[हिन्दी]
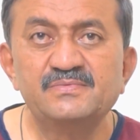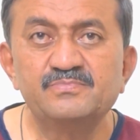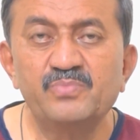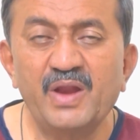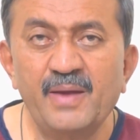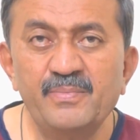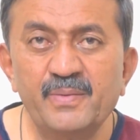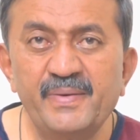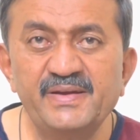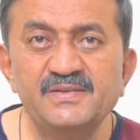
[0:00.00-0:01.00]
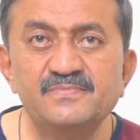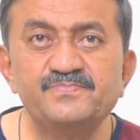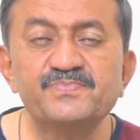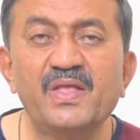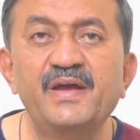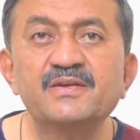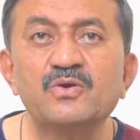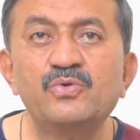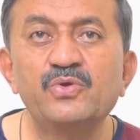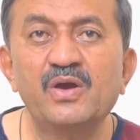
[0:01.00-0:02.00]
बर मेहरबानी
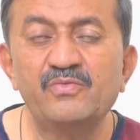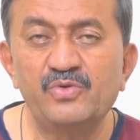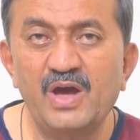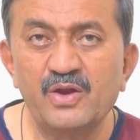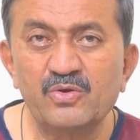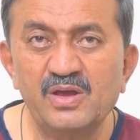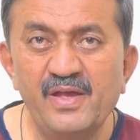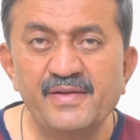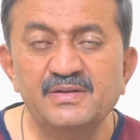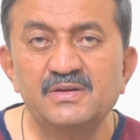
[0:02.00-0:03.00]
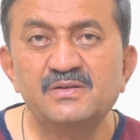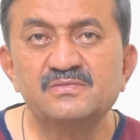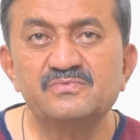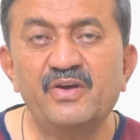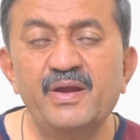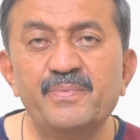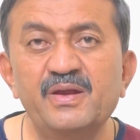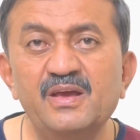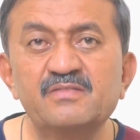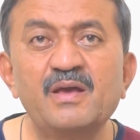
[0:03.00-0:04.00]
इनको जो है वो ना रोकें वरना
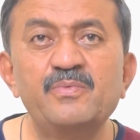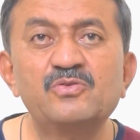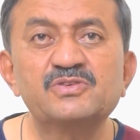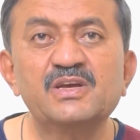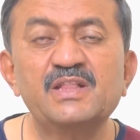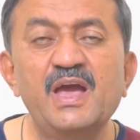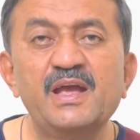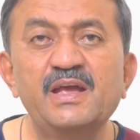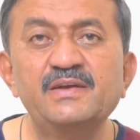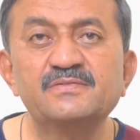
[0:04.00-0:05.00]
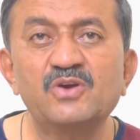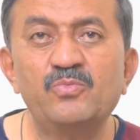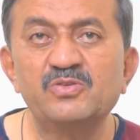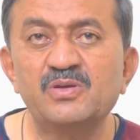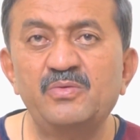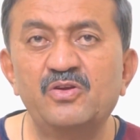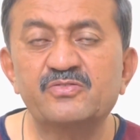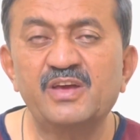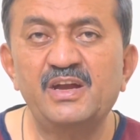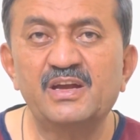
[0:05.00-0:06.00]
फिर ऐसा भी हो सकता है कि कौमी असम्बली और
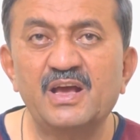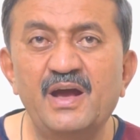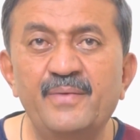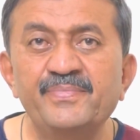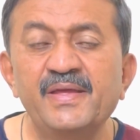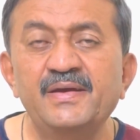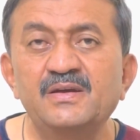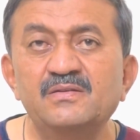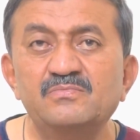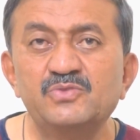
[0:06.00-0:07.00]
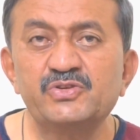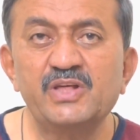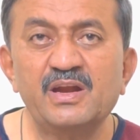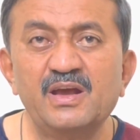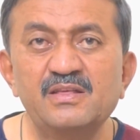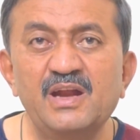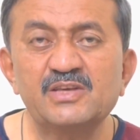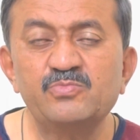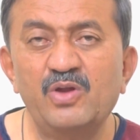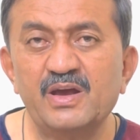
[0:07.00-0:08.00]
सैनट का मुश्तरक
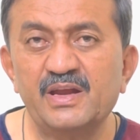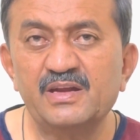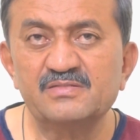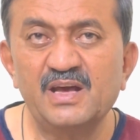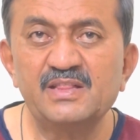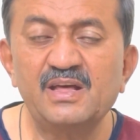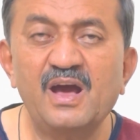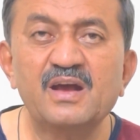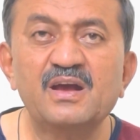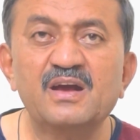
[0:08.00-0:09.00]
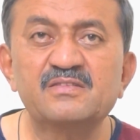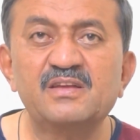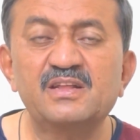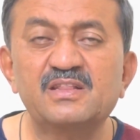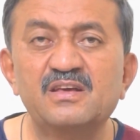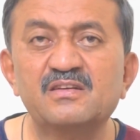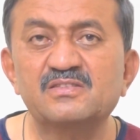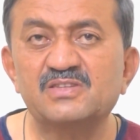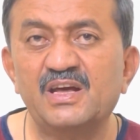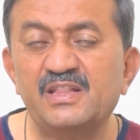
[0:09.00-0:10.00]
अजलास बुलाकर सादा अक्सरत
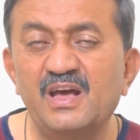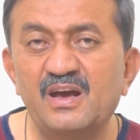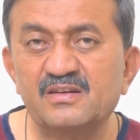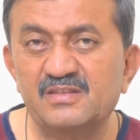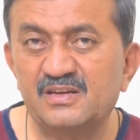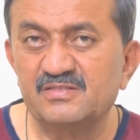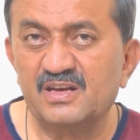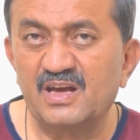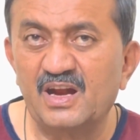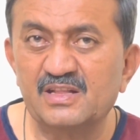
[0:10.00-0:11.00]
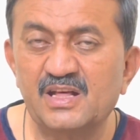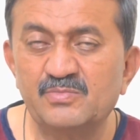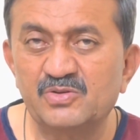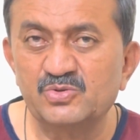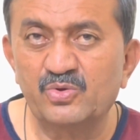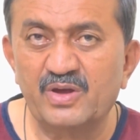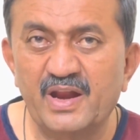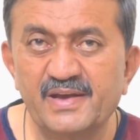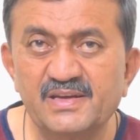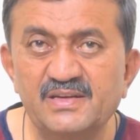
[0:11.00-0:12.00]
सादा अक्सरत से करारदाद मंजूर
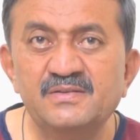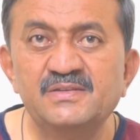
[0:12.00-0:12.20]
करा के